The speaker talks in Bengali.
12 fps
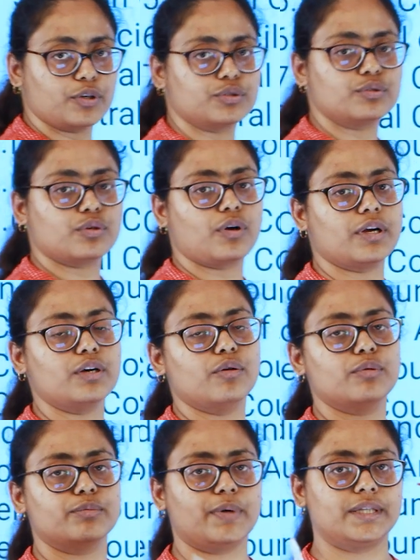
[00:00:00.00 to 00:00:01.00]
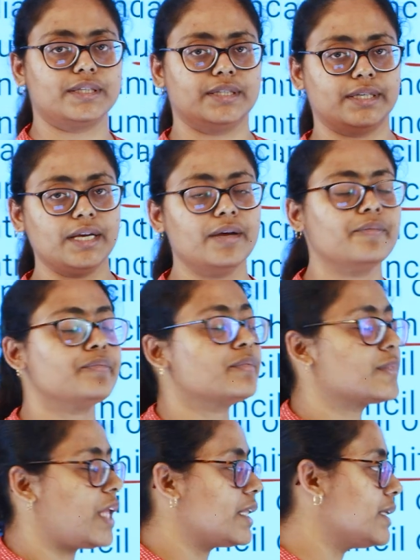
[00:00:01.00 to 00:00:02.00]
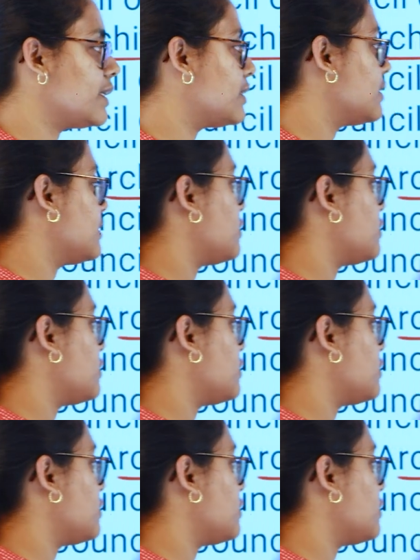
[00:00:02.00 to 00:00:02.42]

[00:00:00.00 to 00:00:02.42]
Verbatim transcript: পড়াশুনো করে হোমিওপ্যাথি নিয়ে তাদের